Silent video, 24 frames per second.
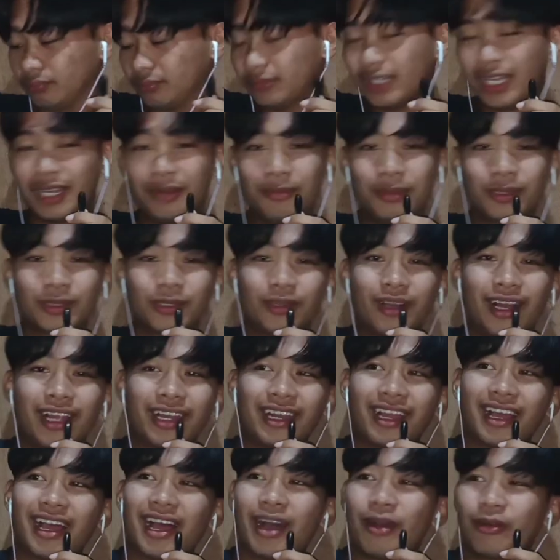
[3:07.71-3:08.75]
Nalim ito
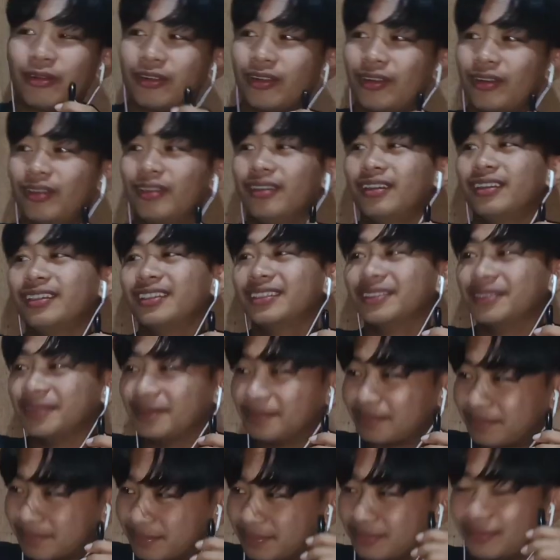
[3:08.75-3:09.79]
nga, lakawa, gro.
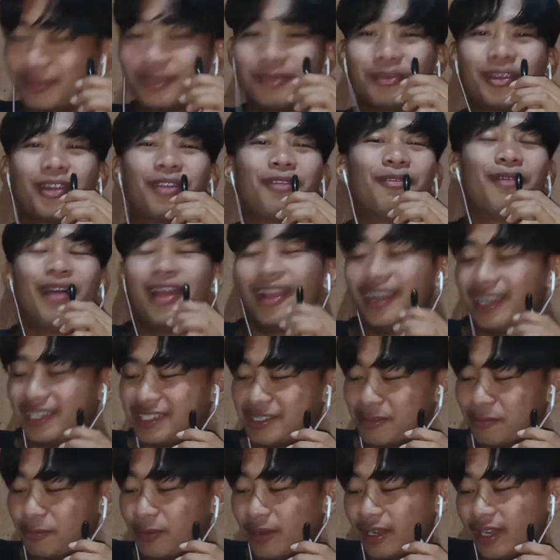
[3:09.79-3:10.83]
Gro, mga ilang
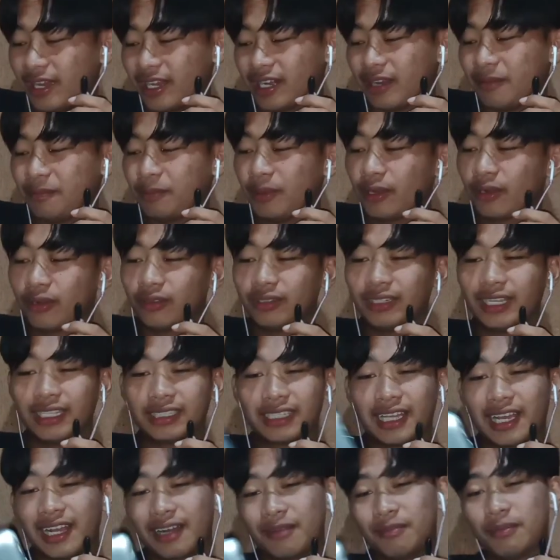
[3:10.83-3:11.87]
siyang pakiram, pero
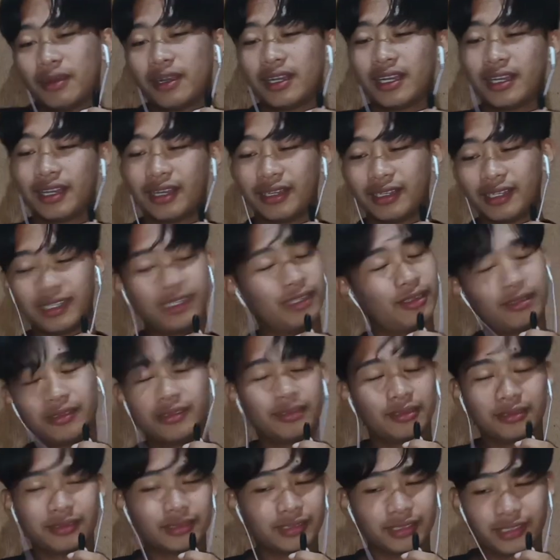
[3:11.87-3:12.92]
detaran baka,
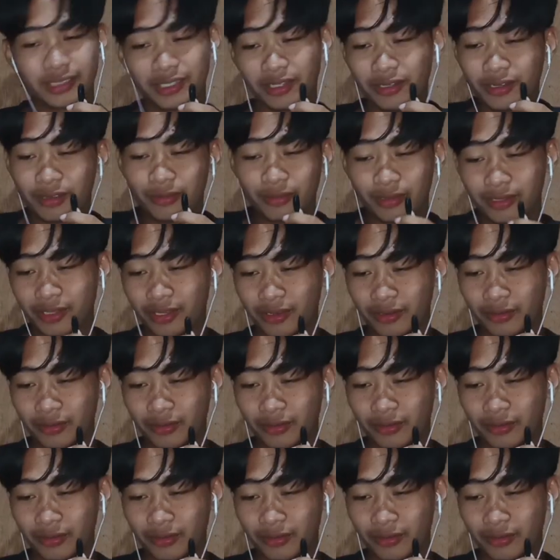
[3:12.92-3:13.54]
ano, you know, you